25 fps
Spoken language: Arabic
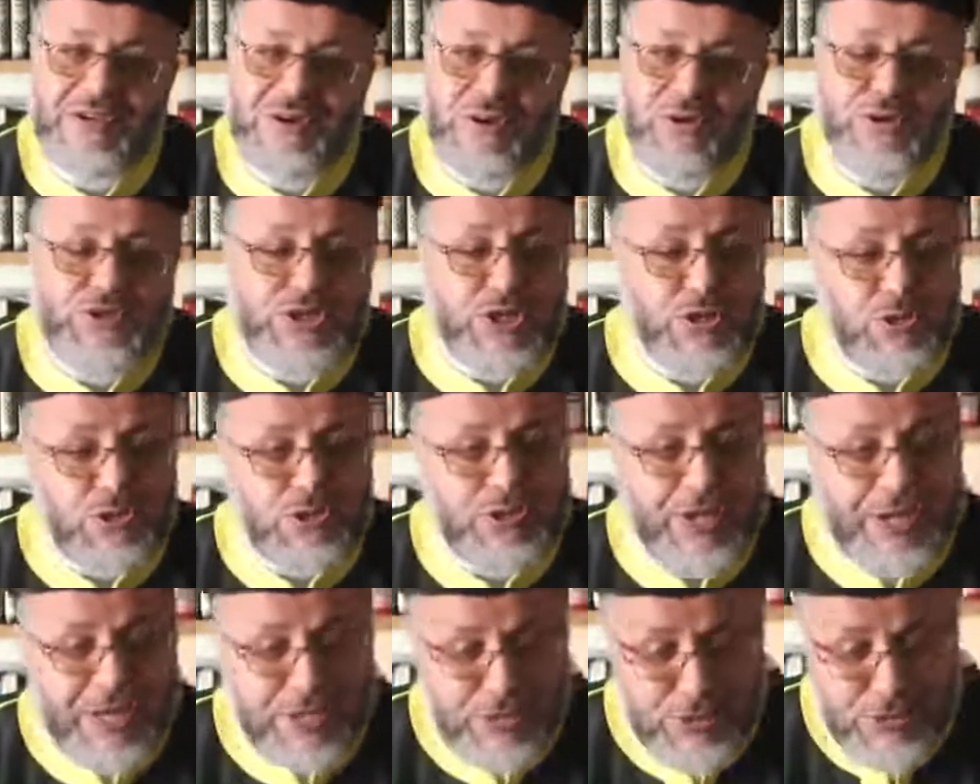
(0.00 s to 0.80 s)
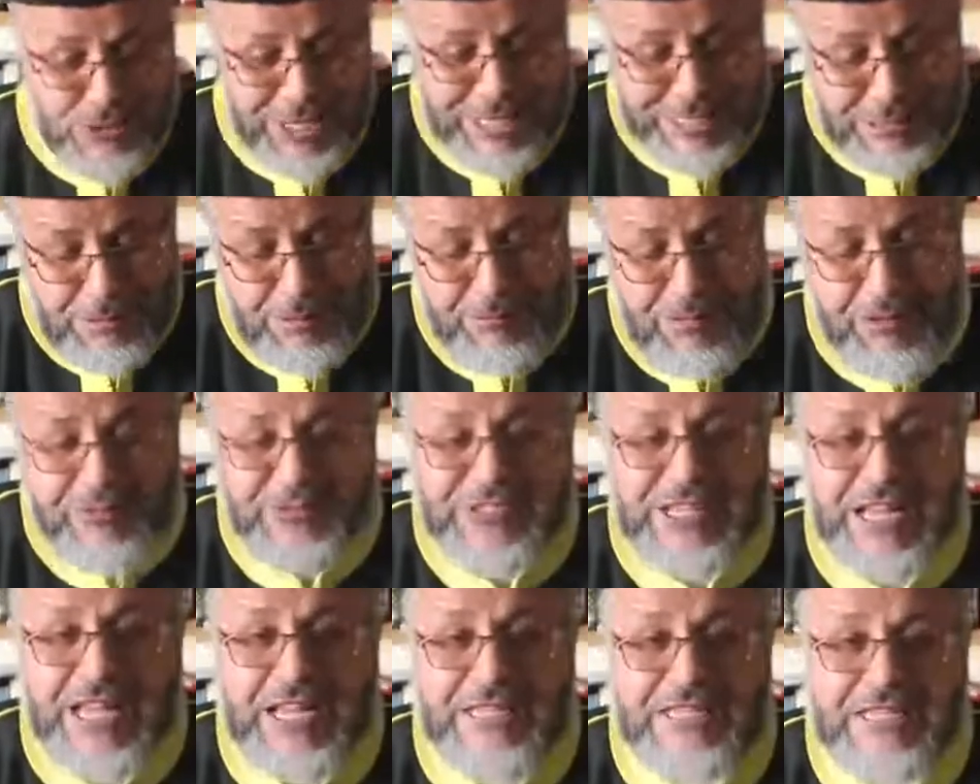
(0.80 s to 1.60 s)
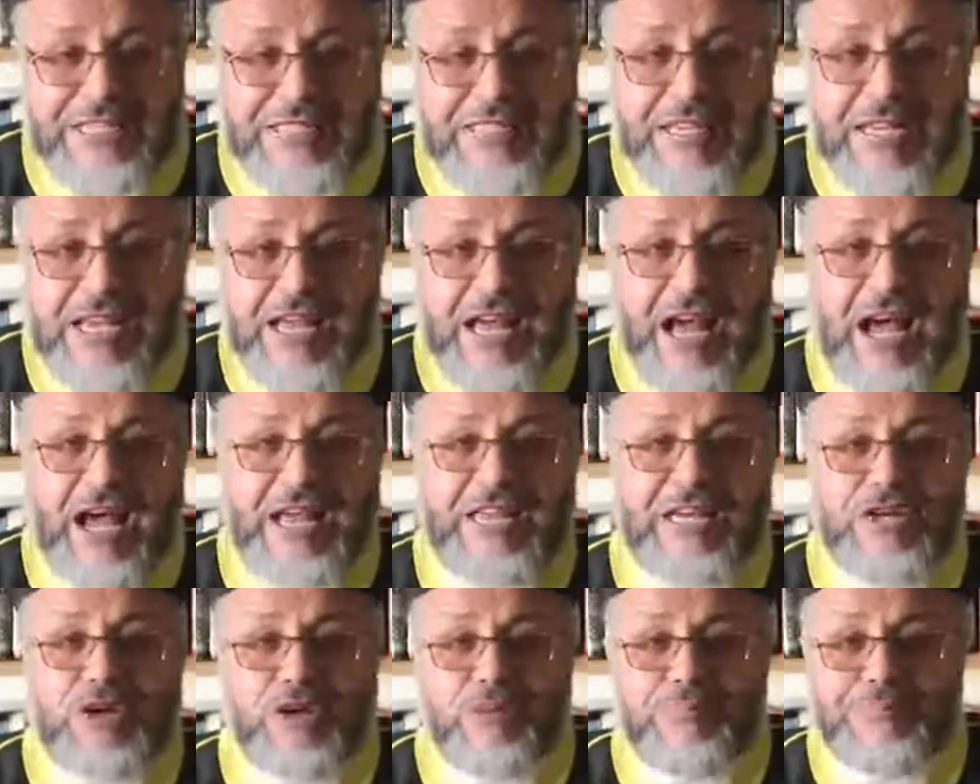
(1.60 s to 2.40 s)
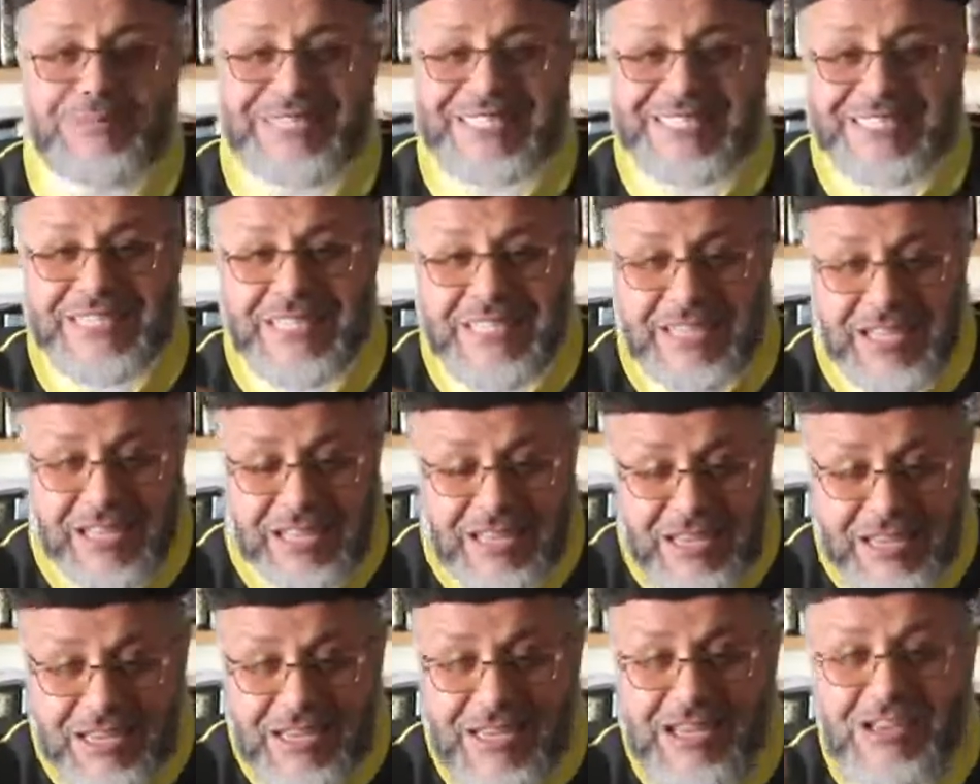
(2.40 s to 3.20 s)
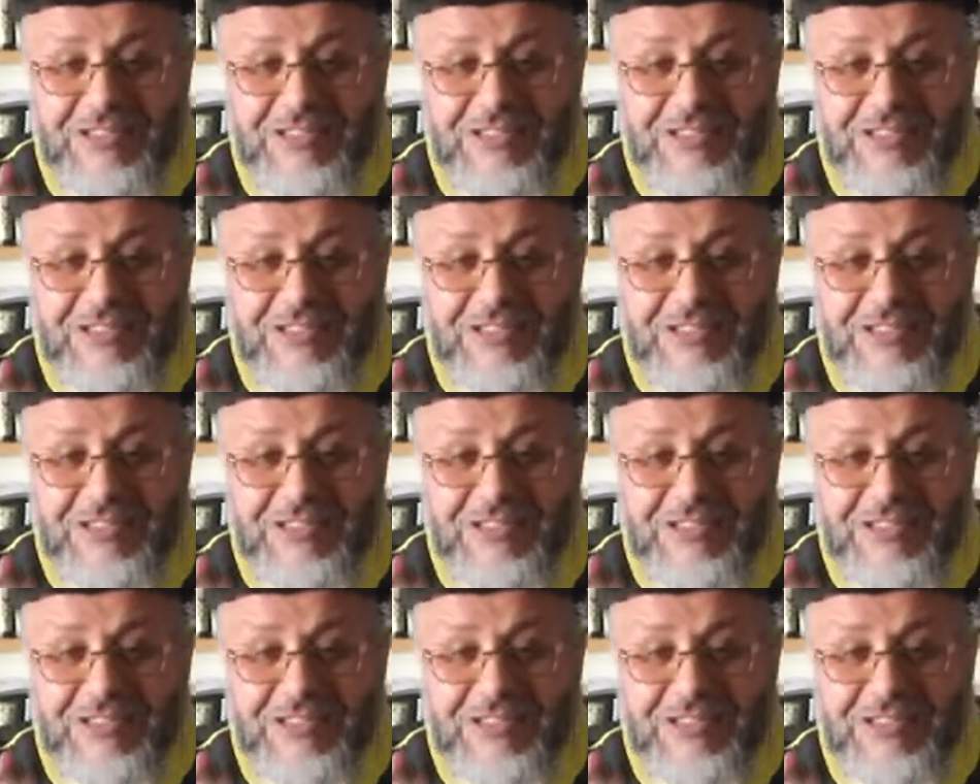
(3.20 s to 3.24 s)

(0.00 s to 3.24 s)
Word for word: وتيقول لنا الرسول صلى الله عليه وسلم في نفس الحديث عليكم بالصدق